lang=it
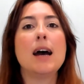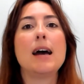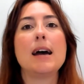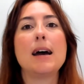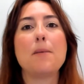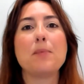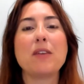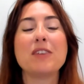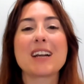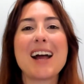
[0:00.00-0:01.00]

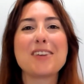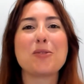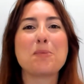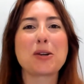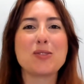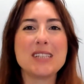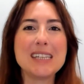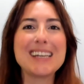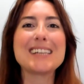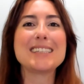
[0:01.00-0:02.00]
uh, verranno per così
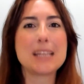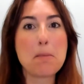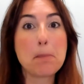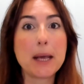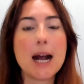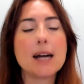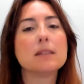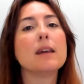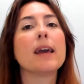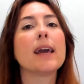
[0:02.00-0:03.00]
dire
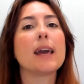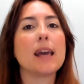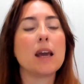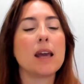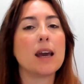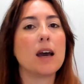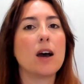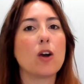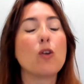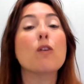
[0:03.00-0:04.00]
stemperate e
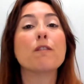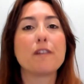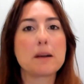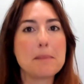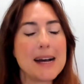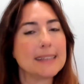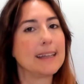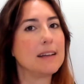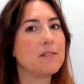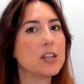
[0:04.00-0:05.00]
eh,
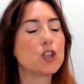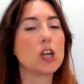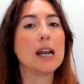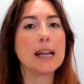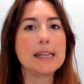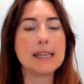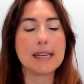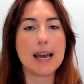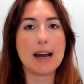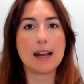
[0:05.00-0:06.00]
confermata invece la
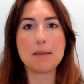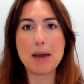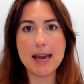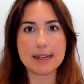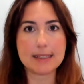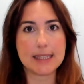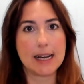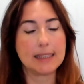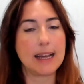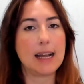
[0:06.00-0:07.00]
linea
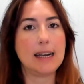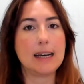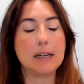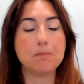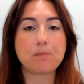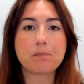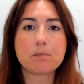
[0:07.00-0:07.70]
emersa dal